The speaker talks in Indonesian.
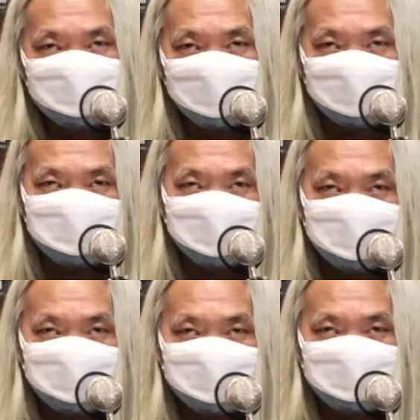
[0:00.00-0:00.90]
suatu
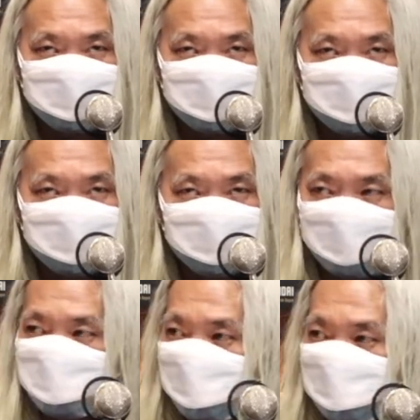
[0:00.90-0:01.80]
yang
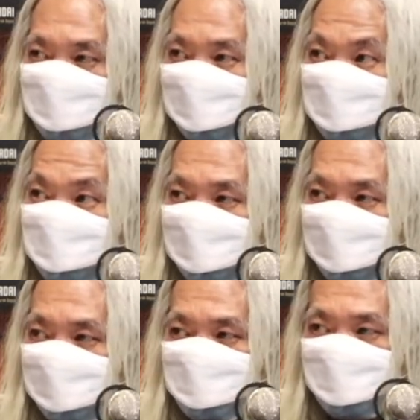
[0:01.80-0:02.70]
tidak perlu
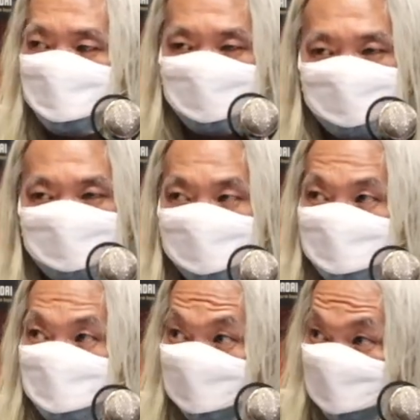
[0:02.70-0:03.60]
dilakukan, tapi ternyata
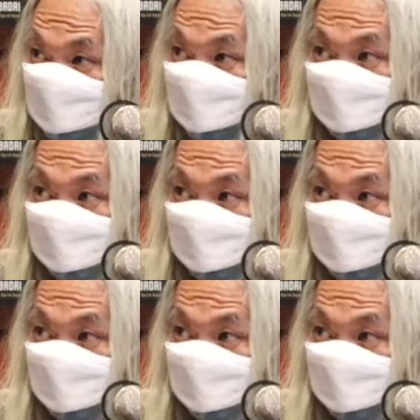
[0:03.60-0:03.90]
dilakukan sejak